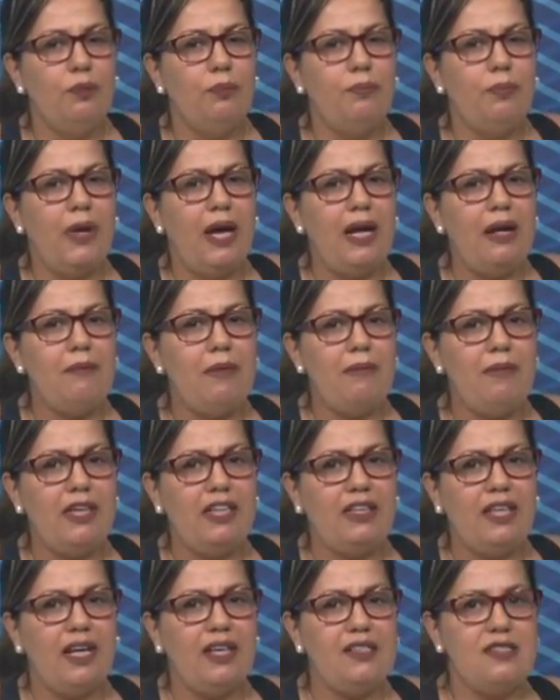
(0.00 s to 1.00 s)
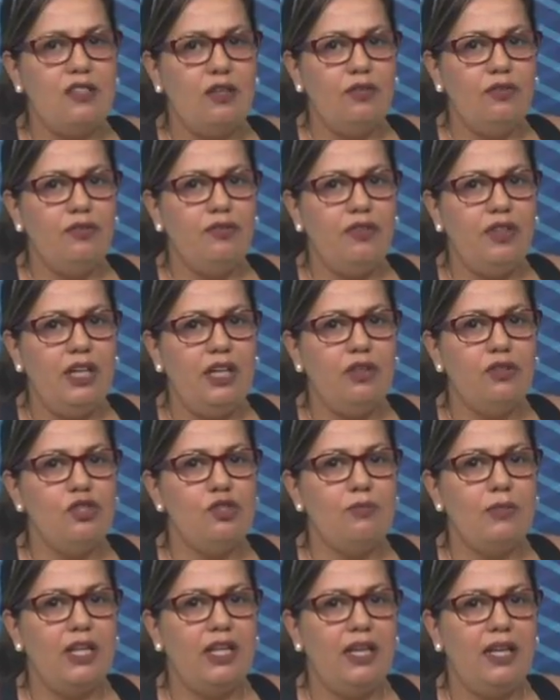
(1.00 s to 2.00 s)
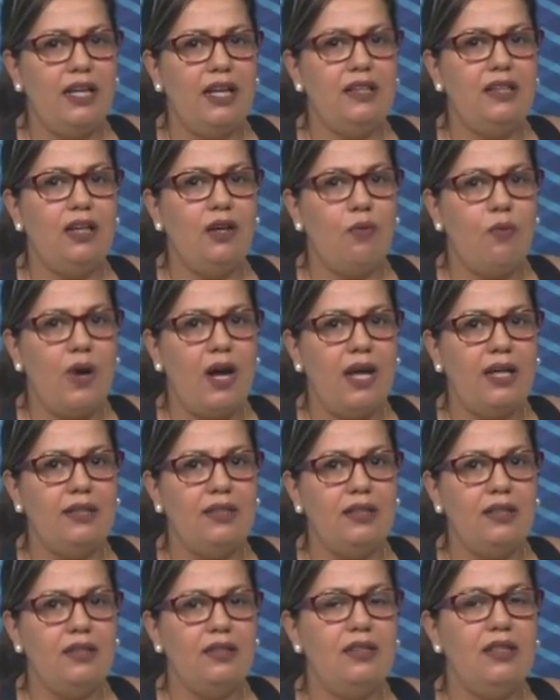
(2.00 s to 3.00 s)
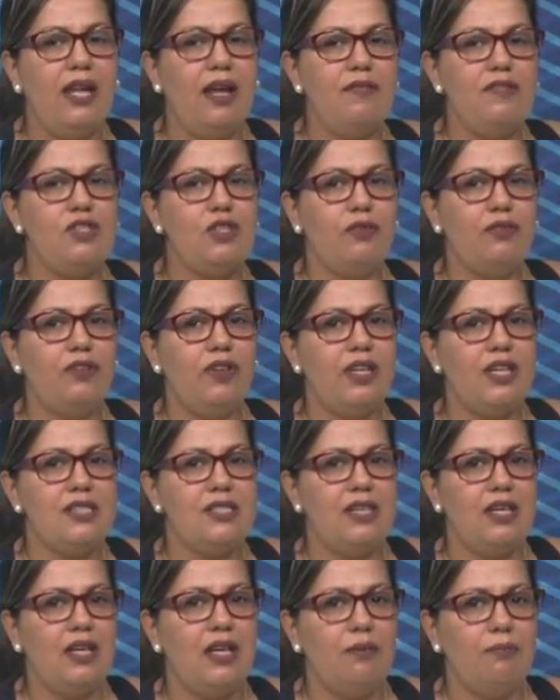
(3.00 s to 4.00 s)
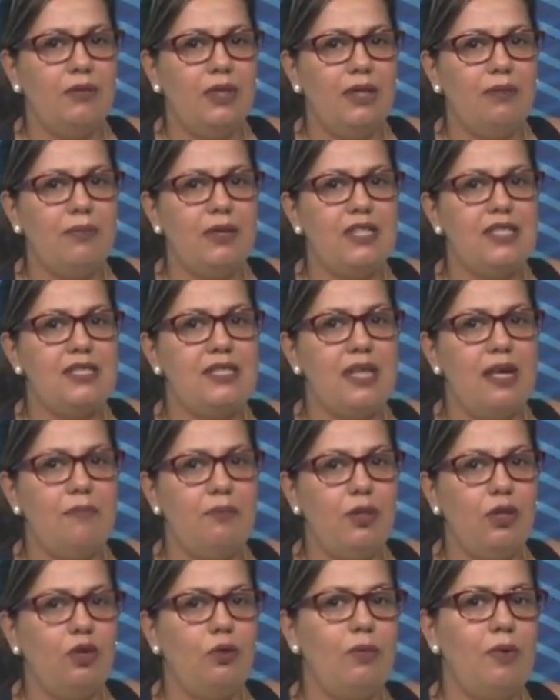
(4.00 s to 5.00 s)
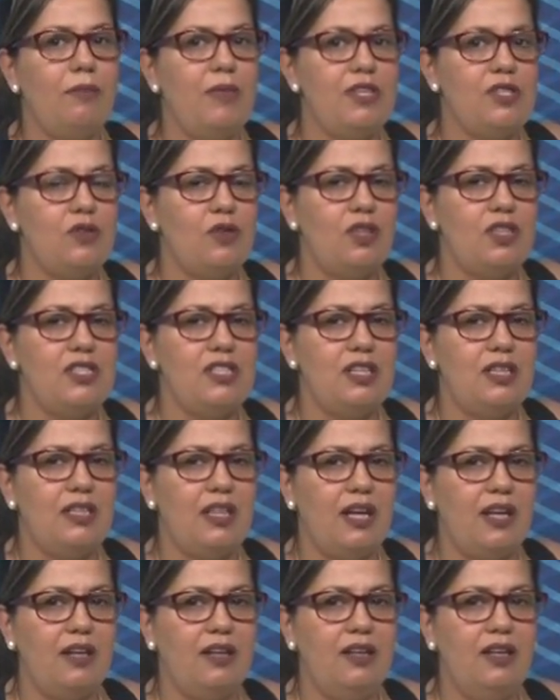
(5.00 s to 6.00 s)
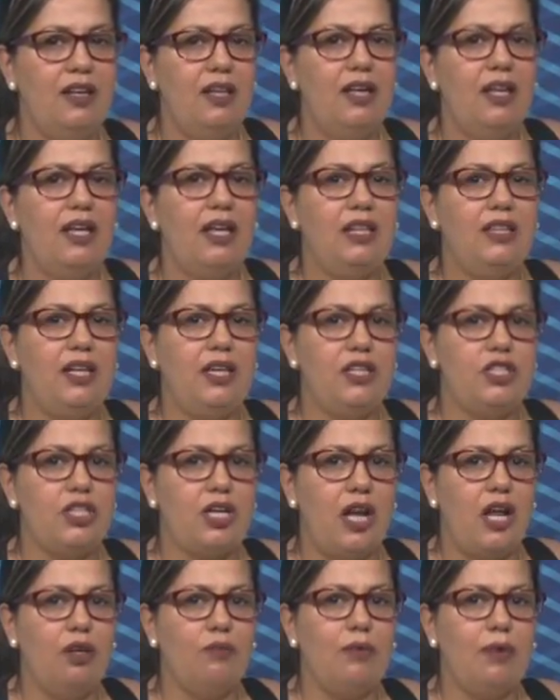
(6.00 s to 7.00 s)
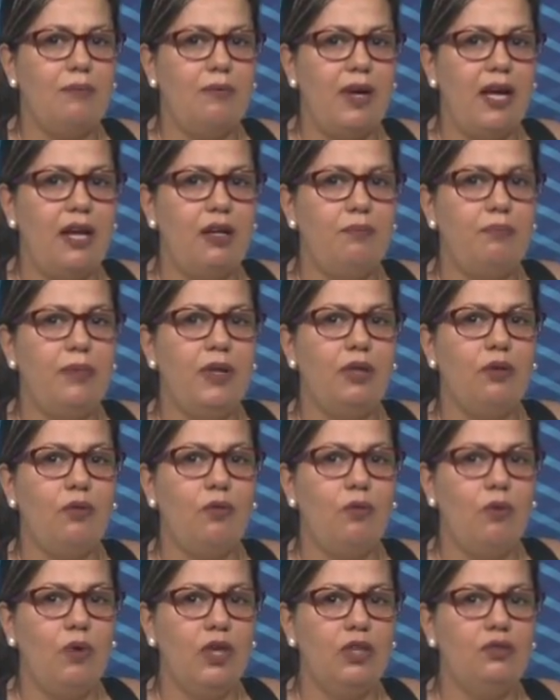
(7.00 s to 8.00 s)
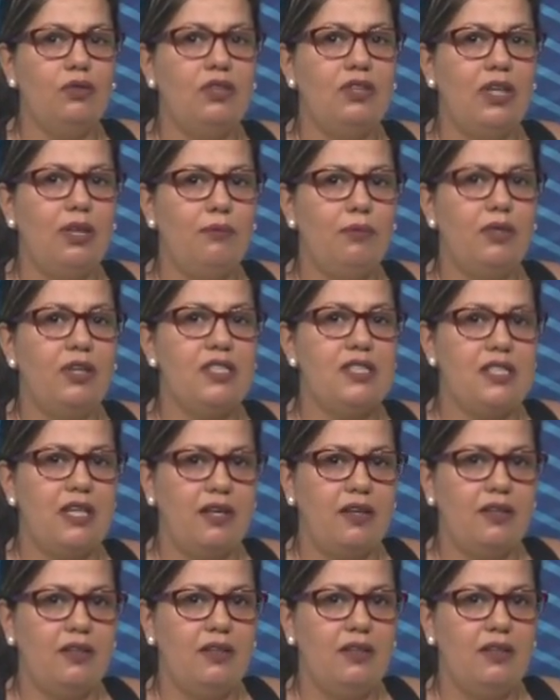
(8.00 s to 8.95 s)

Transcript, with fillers: Para amamentar seu filho de maneira adequada, deve-se oferecer a mama sempre que o bebê solicitar e deixá-lo mamar pelo quanto tempo quiser.